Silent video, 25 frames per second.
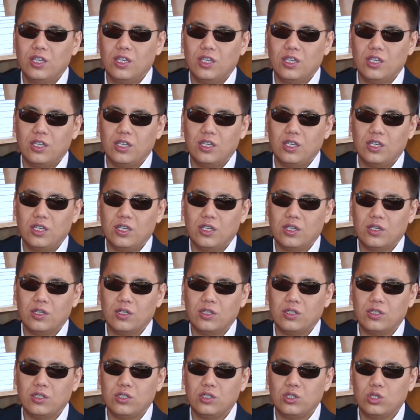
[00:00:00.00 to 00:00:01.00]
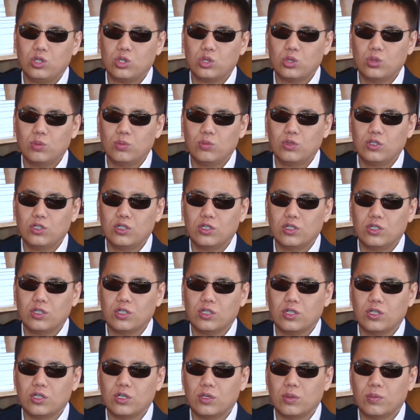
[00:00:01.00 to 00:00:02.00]
И еще мы,
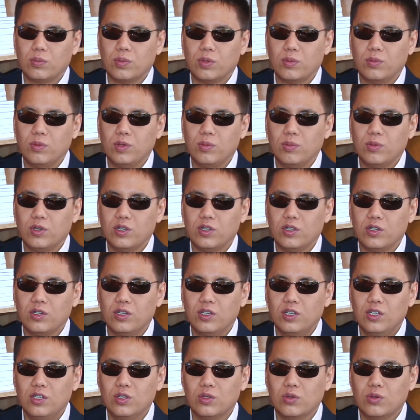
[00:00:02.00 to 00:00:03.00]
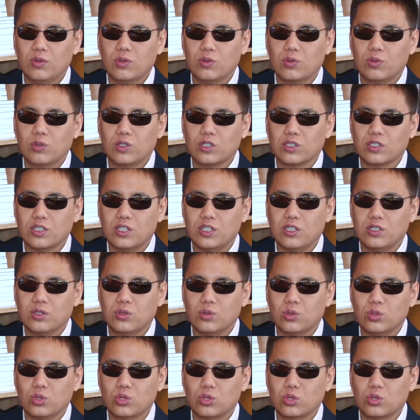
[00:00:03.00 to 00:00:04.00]
а, помимо этого, указали
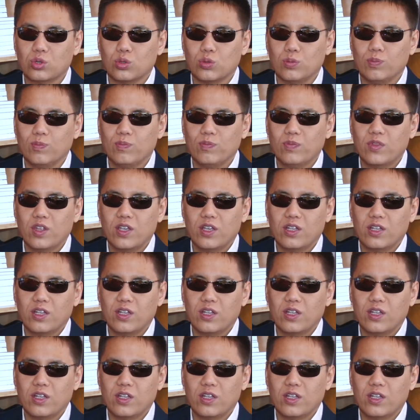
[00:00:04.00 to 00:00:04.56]
то, что